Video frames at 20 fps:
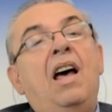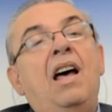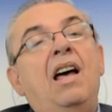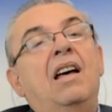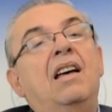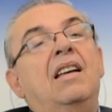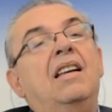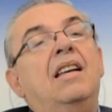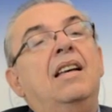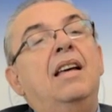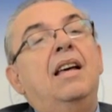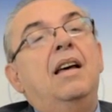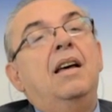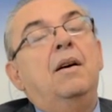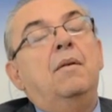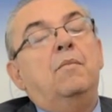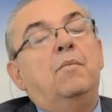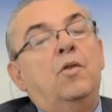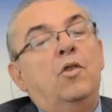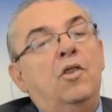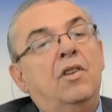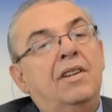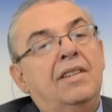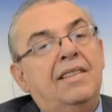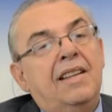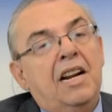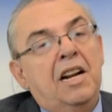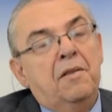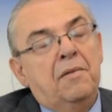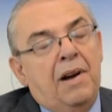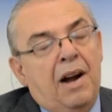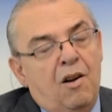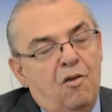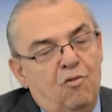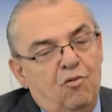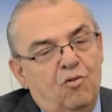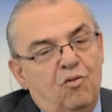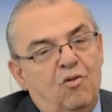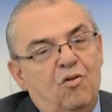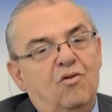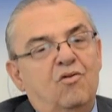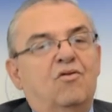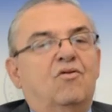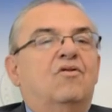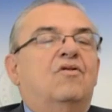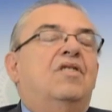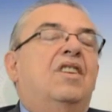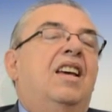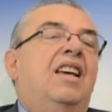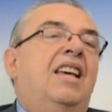da poder celebrar juntos.